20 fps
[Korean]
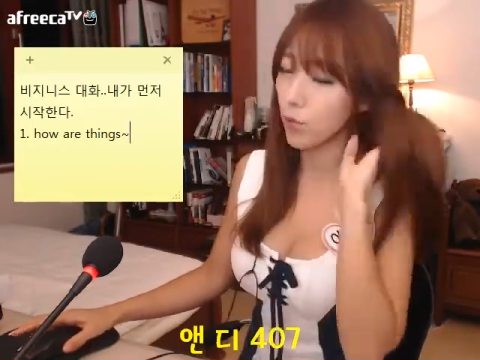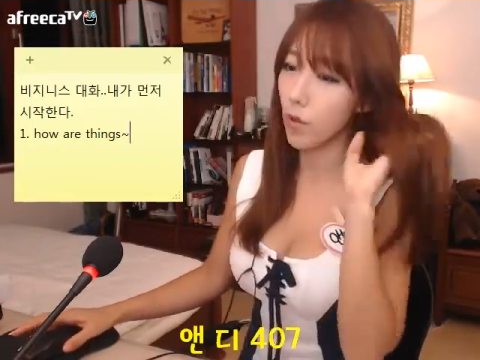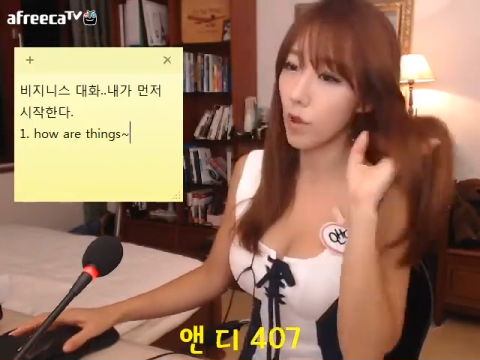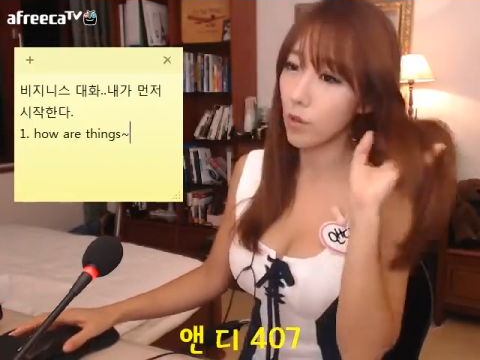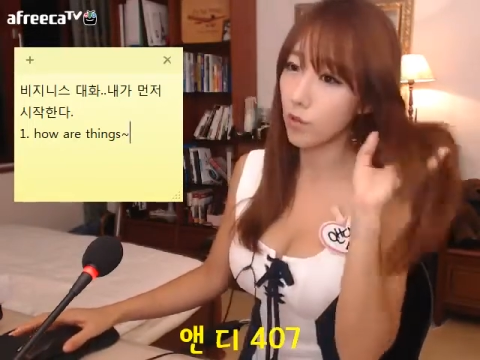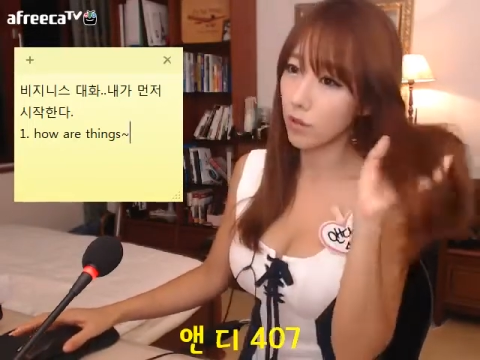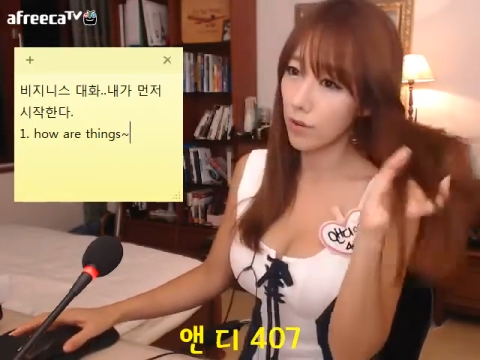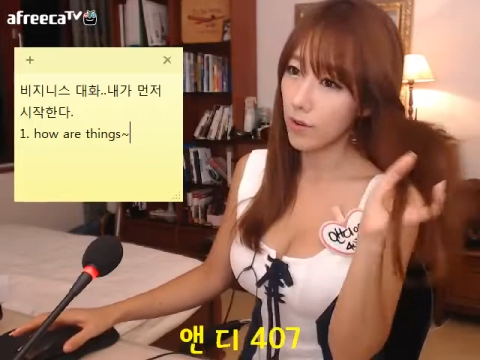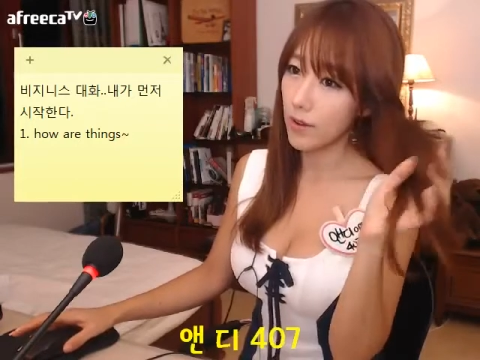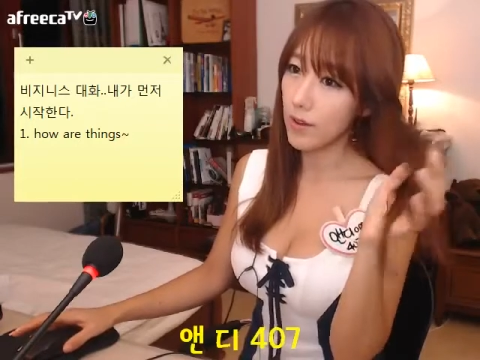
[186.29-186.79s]
또
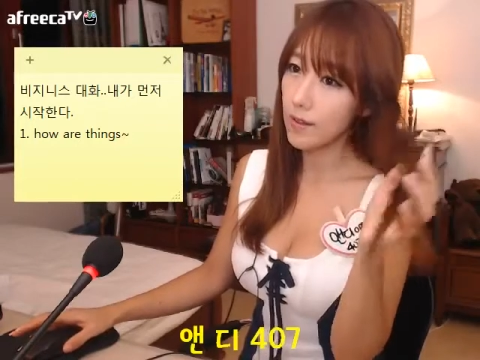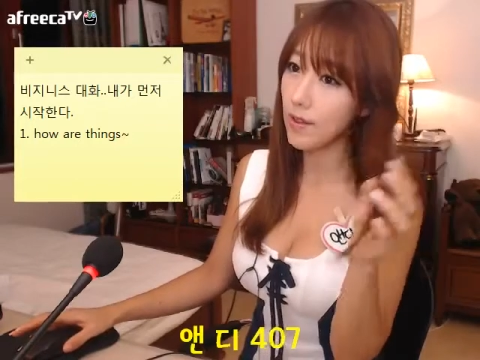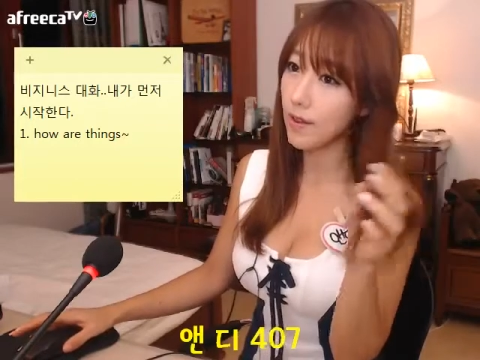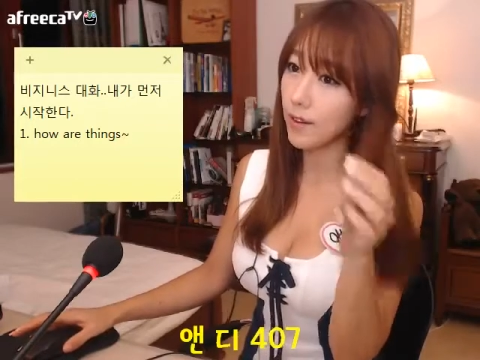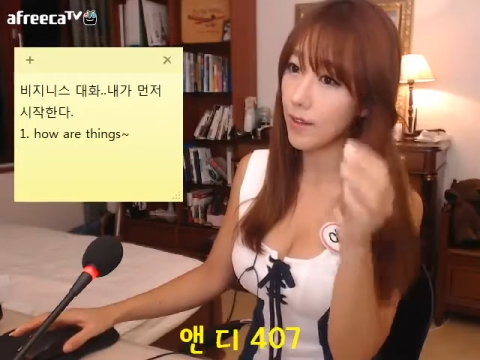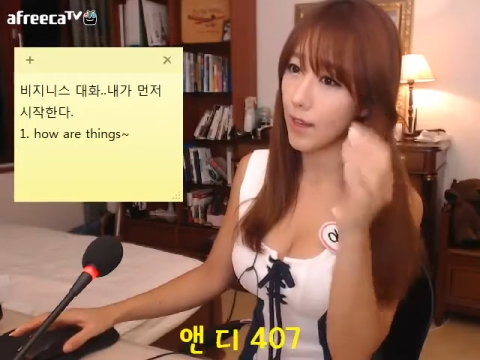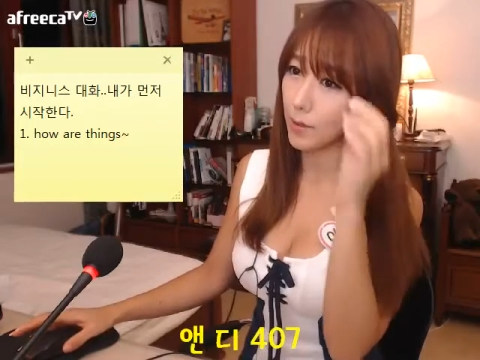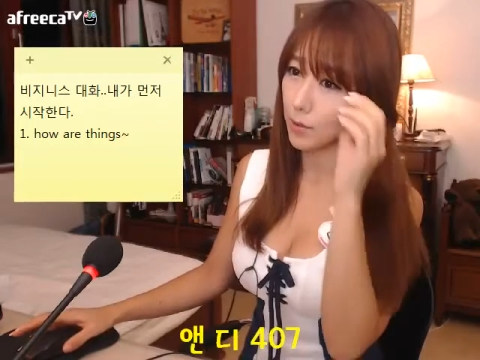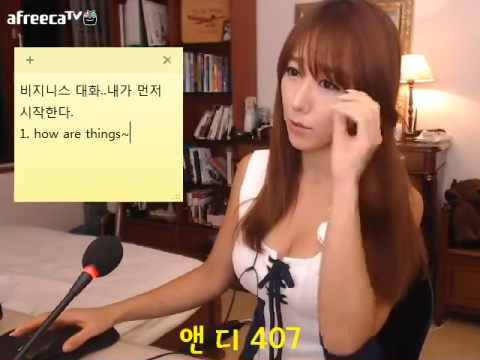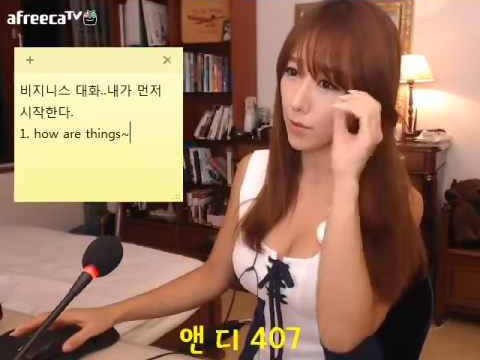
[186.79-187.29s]
외국계
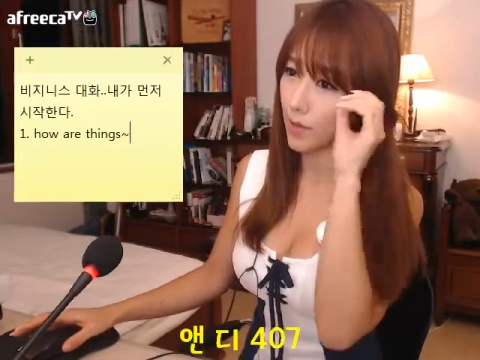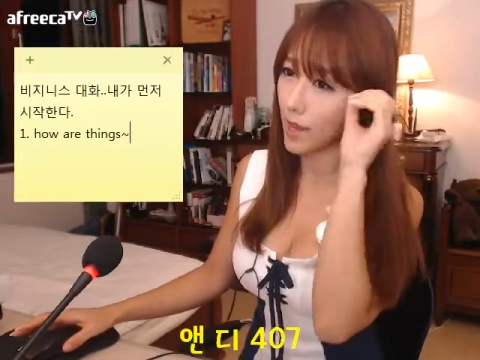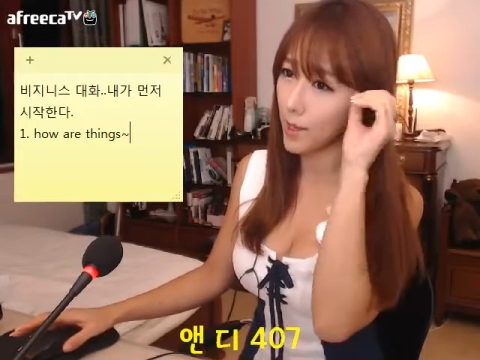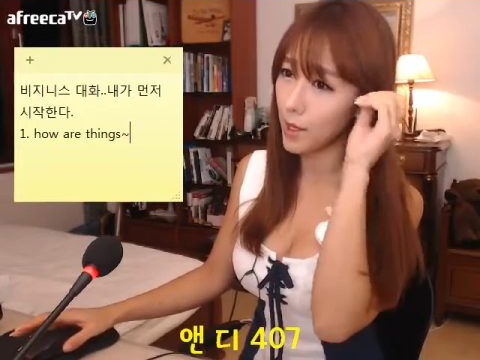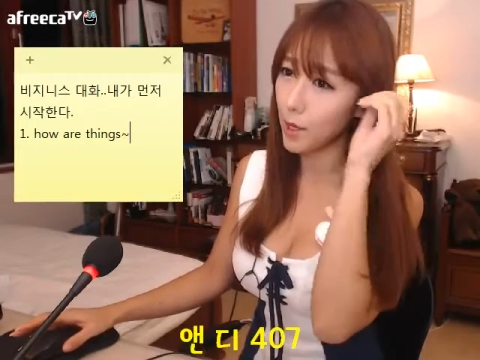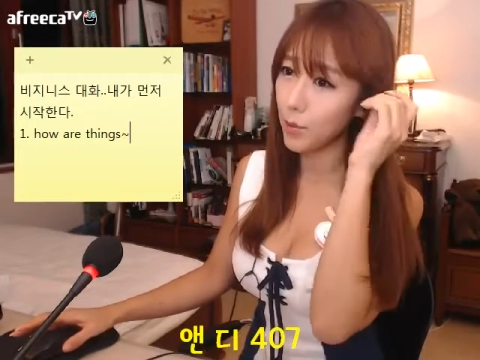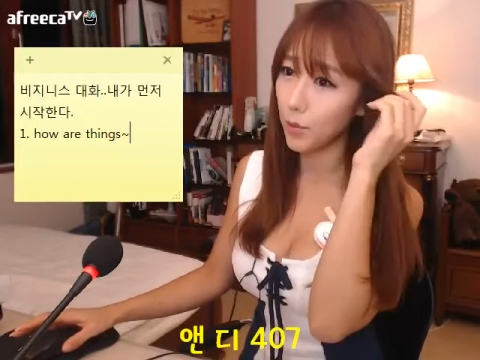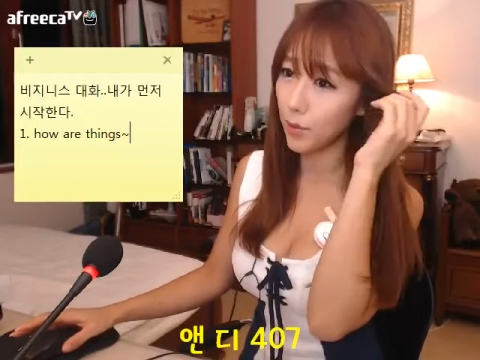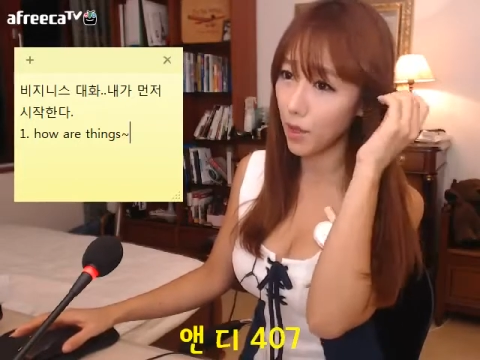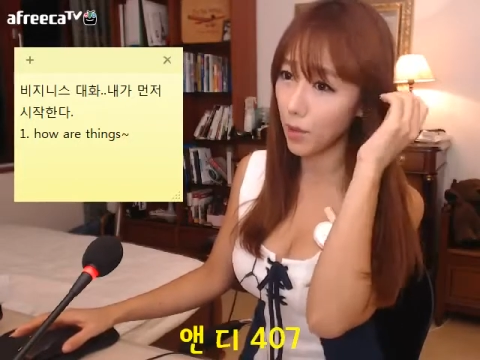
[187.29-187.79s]
회사를 계속
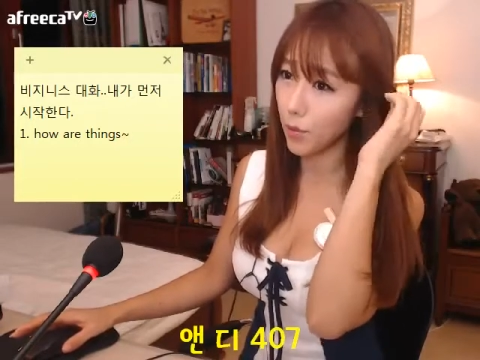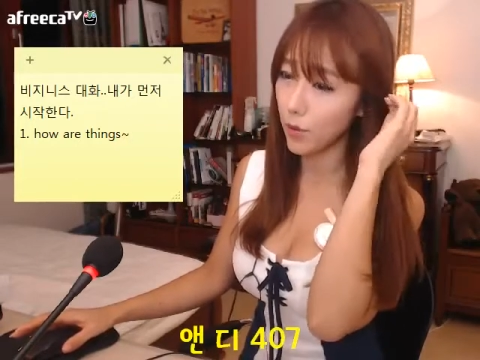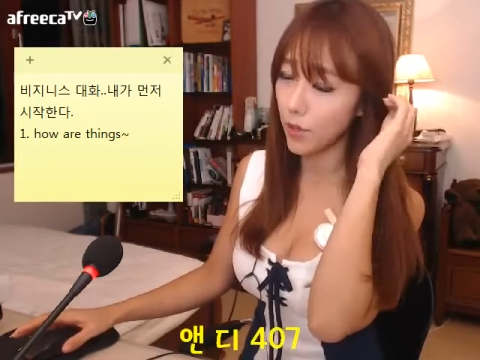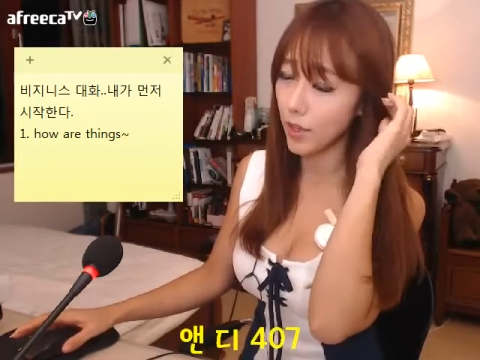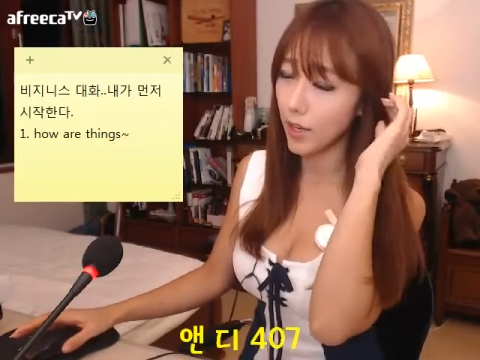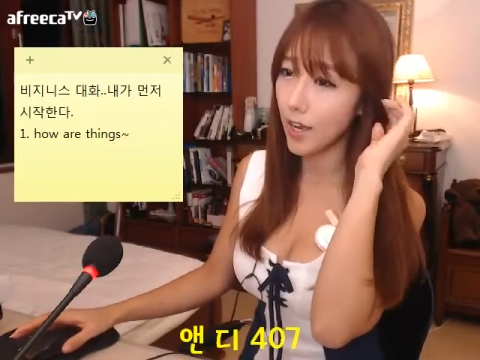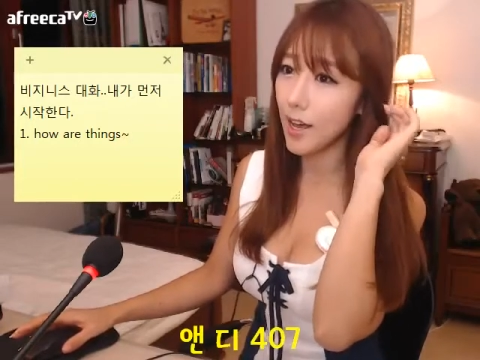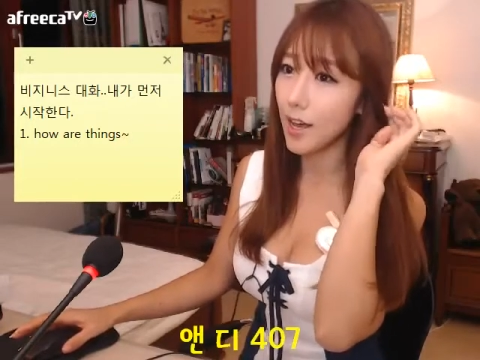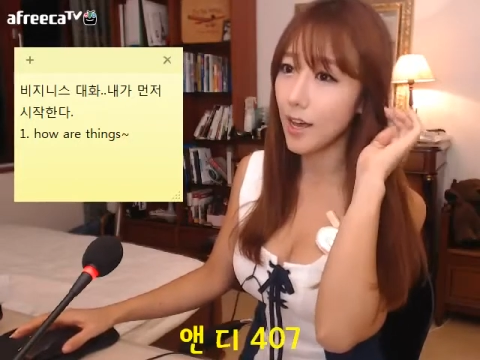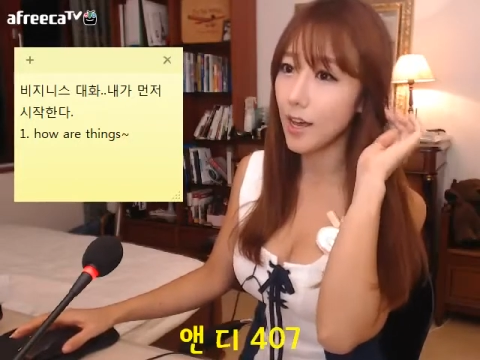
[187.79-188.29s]
다녀보다
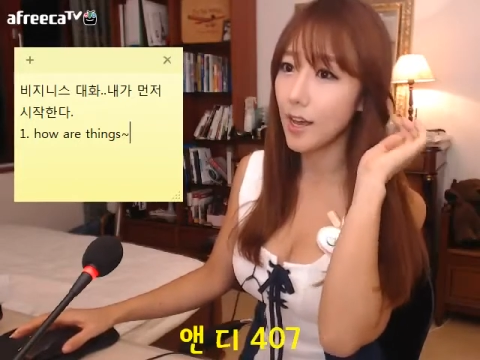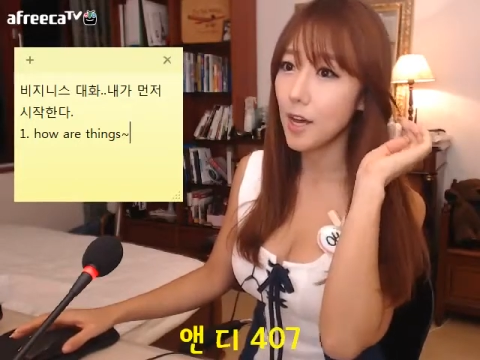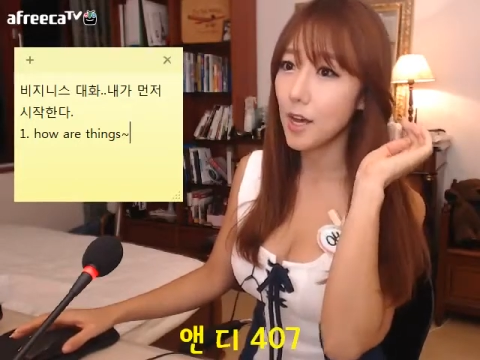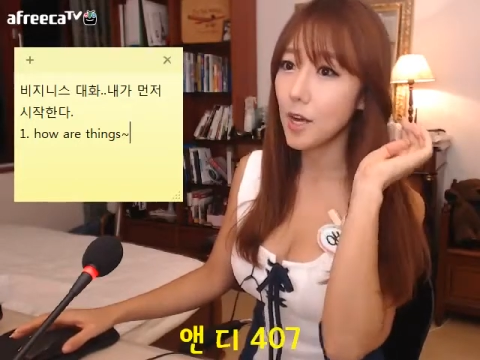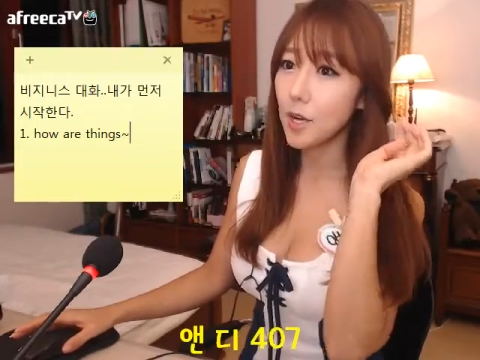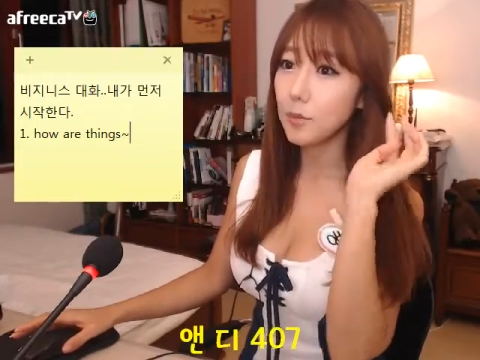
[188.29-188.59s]
보니까